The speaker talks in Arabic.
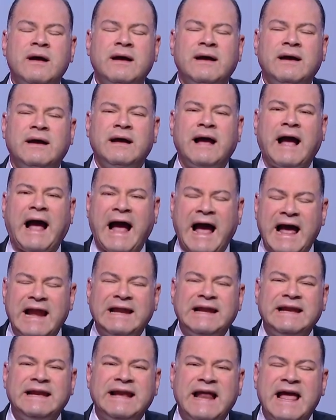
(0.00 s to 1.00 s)
آه،
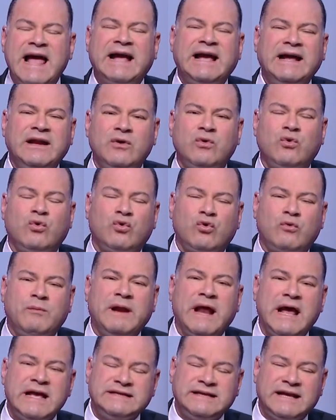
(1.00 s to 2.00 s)
حل ناجع للخروج
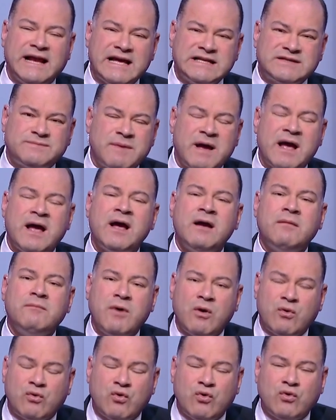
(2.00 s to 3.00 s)
من هذه الازمه
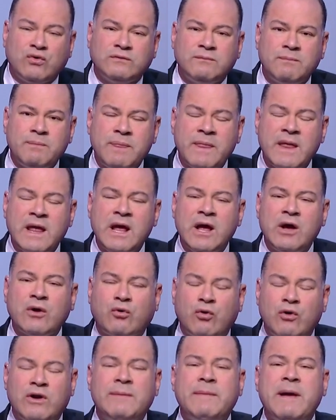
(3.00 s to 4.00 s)
موجود
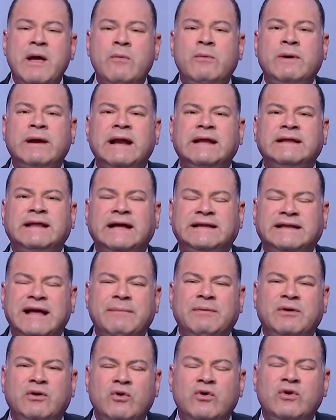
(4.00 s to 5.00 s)
كل ما يمكن ان
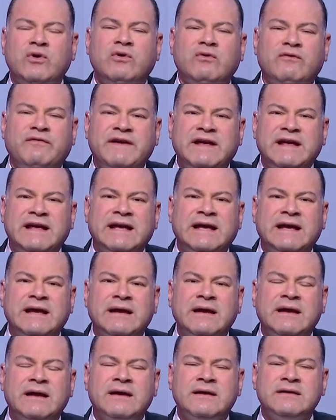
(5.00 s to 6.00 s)
تعتبره انه فيه
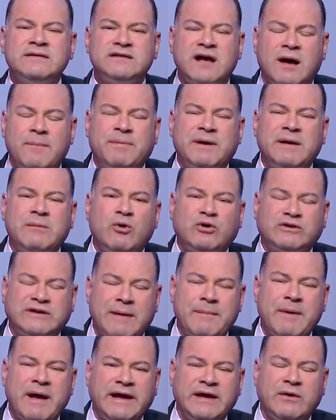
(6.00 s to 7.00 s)
صبر
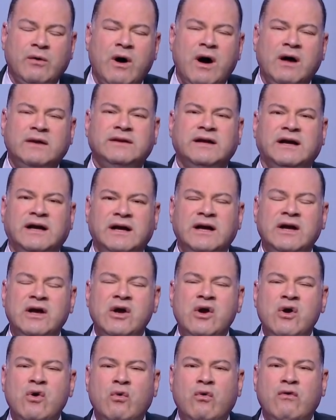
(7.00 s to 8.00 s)
مجتمعي واضح
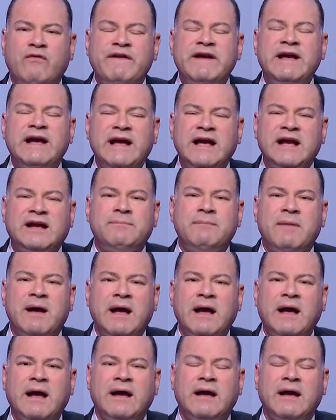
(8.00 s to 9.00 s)
وفي حكمة